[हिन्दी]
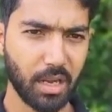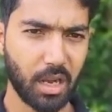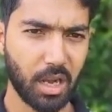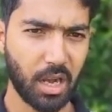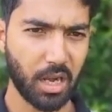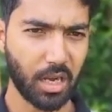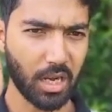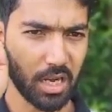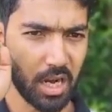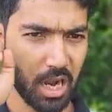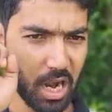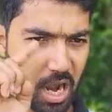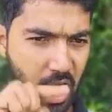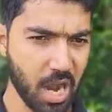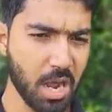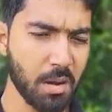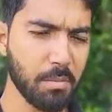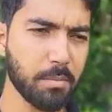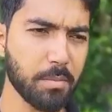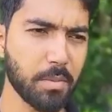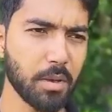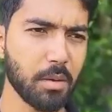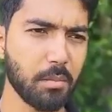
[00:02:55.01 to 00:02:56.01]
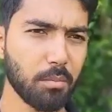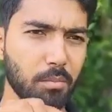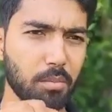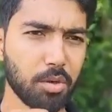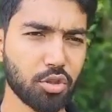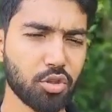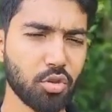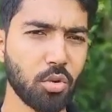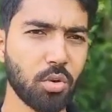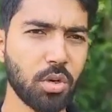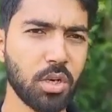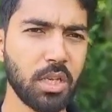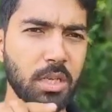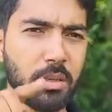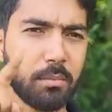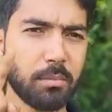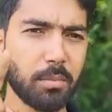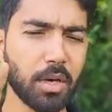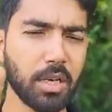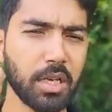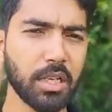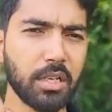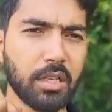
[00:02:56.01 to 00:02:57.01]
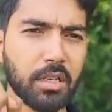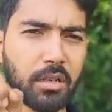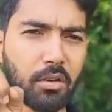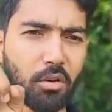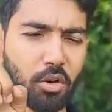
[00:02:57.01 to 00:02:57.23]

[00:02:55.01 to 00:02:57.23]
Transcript: अगर आप बसोली बनी